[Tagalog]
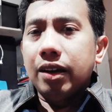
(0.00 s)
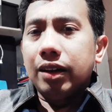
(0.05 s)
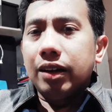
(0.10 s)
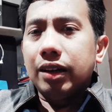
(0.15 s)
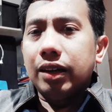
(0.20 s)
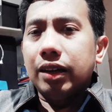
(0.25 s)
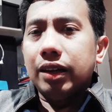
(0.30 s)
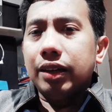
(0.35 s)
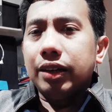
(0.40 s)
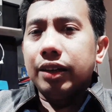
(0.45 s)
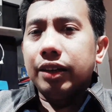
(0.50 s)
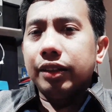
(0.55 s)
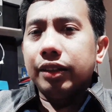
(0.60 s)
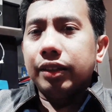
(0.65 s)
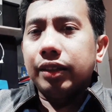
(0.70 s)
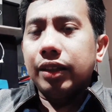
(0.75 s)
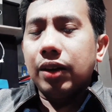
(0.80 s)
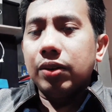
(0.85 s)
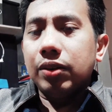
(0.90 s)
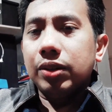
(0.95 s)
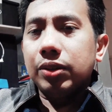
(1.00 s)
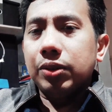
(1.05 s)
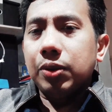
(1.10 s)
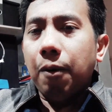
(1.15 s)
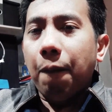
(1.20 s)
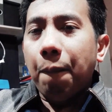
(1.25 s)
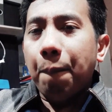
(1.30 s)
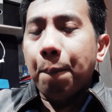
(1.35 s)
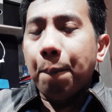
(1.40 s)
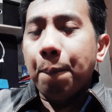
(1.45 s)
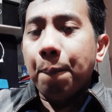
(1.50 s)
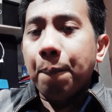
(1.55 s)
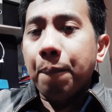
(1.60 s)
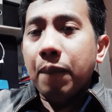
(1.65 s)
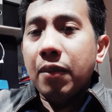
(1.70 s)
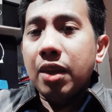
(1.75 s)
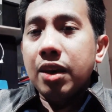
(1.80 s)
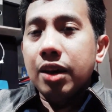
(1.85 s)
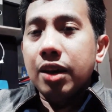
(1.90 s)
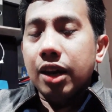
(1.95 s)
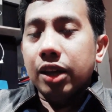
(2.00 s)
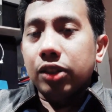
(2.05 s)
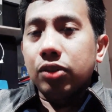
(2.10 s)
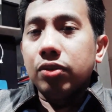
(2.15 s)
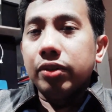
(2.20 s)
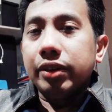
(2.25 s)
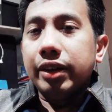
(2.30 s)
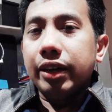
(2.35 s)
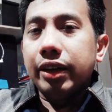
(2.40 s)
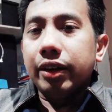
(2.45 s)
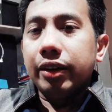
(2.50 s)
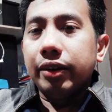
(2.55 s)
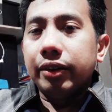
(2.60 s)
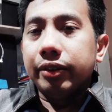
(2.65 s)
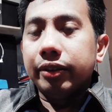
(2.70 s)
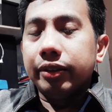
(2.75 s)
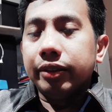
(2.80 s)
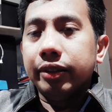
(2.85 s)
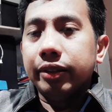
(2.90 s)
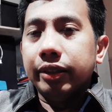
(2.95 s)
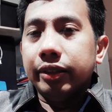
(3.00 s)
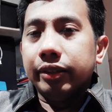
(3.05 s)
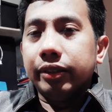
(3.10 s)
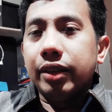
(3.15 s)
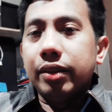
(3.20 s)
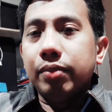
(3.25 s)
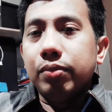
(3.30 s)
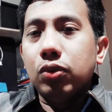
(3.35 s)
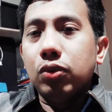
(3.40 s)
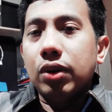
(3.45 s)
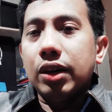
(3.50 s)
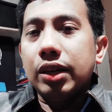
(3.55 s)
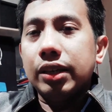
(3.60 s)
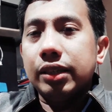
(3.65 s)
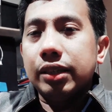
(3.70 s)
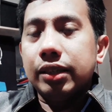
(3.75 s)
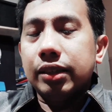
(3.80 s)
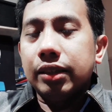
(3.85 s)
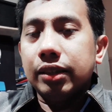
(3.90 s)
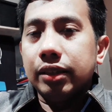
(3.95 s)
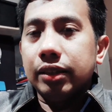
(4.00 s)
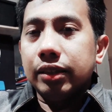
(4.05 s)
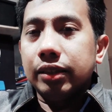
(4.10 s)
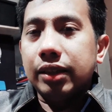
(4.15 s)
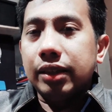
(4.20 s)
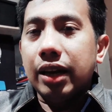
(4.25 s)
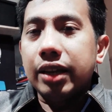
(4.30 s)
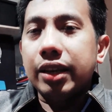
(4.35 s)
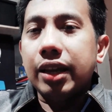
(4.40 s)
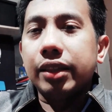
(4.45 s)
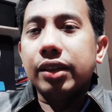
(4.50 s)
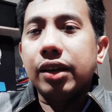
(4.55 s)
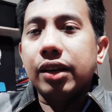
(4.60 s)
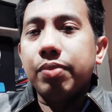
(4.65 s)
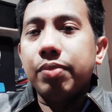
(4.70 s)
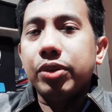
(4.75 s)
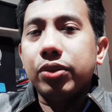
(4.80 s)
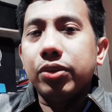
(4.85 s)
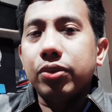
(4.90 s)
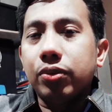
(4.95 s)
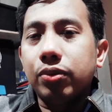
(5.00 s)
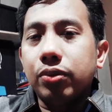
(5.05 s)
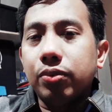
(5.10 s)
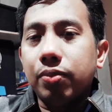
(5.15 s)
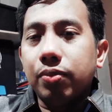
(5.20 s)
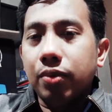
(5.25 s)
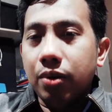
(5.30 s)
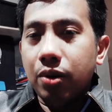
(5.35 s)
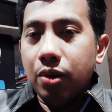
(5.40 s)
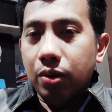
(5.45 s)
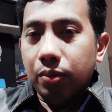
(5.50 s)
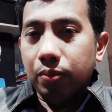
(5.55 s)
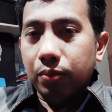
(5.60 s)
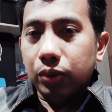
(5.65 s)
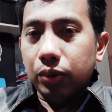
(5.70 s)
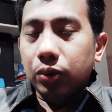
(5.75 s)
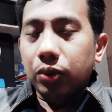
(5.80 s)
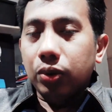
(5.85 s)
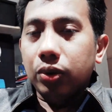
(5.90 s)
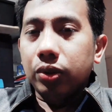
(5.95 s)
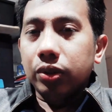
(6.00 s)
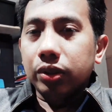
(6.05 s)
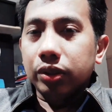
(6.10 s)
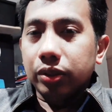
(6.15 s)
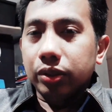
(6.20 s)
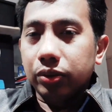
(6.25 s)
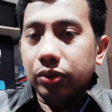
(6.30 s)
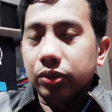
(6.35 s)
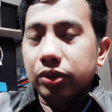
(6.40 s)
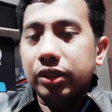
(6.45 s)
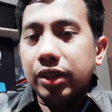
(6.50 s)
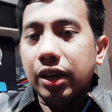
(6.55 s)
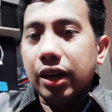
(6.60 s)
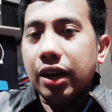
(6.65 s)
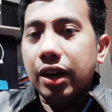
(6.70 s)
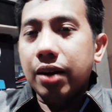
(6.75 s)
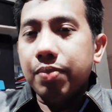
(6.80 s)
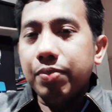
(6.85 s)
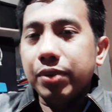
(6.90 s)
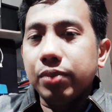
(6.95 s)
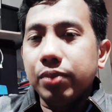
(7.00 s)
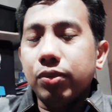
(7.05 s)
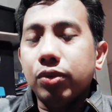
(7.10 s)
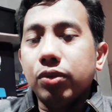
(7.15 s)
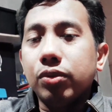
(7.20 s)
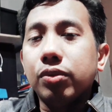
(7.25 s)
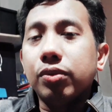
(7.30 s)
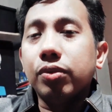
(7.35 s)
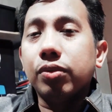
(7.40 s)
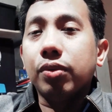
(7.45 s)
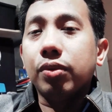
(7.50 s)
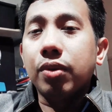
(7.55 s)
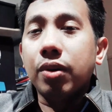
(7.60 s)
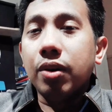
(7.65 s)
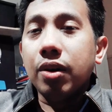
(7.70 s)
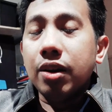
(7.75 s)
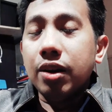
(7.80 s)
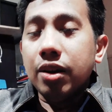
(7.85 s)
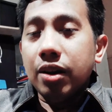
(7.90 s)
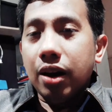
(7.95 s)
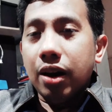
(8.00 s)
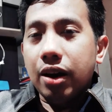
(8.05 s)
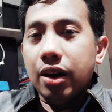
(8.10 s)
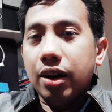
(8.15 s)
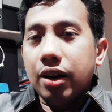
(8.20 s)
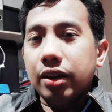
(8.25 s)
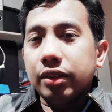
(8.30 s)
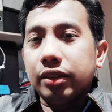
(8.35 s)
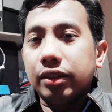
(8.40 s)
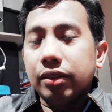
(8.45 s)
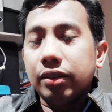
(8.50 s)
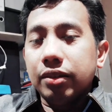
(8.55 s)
uh, tawag dito, itong gear. Then bukas, saka natin kabit yung motor dun sa mismong uh,